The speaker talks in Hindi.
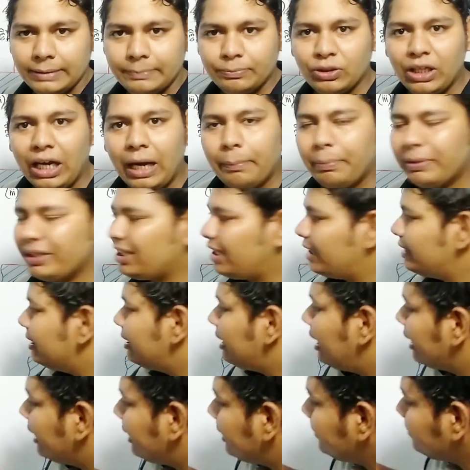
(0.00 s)
है यहां पर क्या
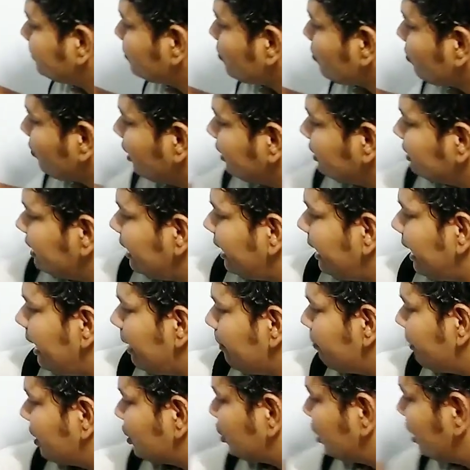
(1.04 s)
दिखाना है ये है
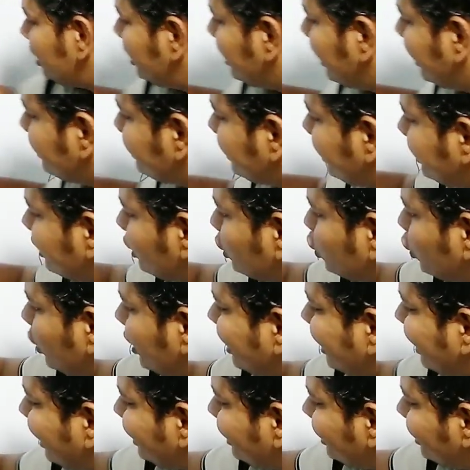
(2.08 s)
मशीन लाइन यानी कि जो
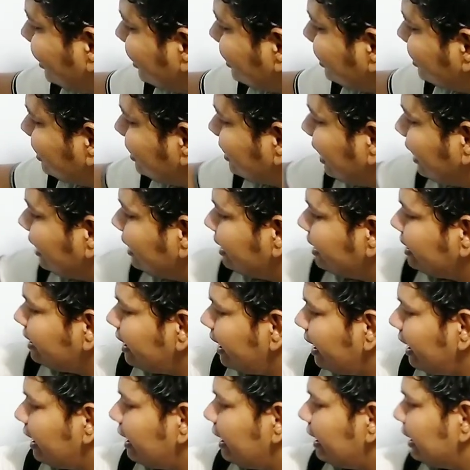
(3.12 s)
रेड कलर की दिखाई गई
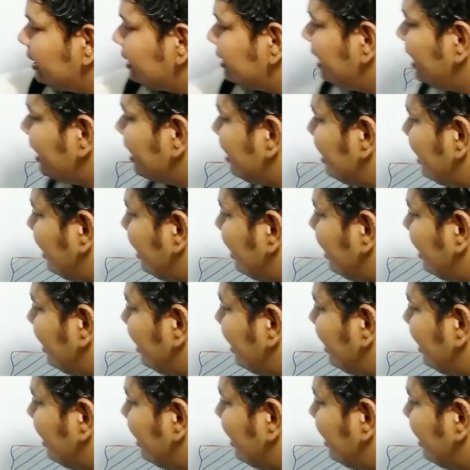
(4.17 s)
है ये एक